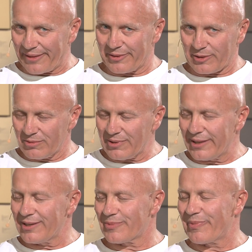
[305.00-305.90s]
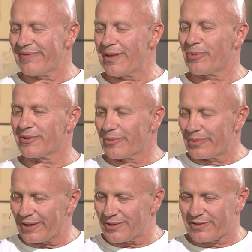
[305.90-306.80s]
tantry. Tutaj jest pewne
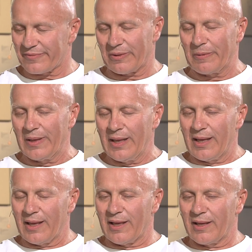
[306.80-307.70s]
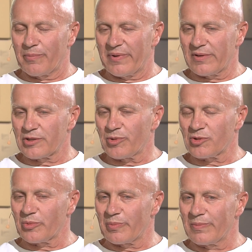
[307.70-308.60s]
podobieństwo, e, pewien
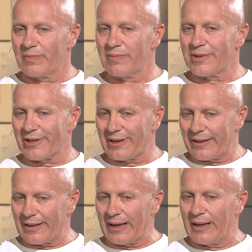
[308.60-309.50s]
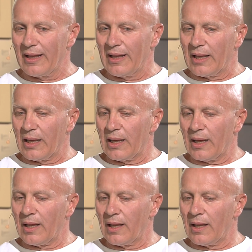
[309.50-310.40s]
sposób myślenia.
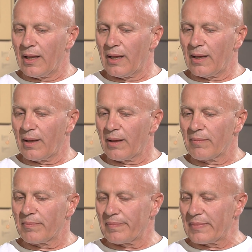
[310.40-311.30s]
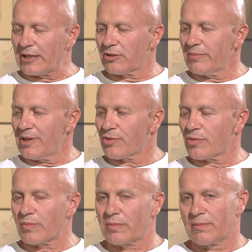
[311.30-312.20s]
E,
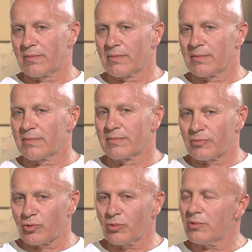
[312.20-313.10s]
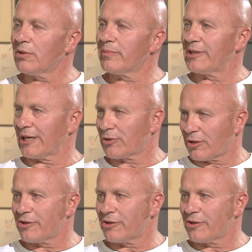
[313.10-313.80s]
natomiast mm, trudno mi tak do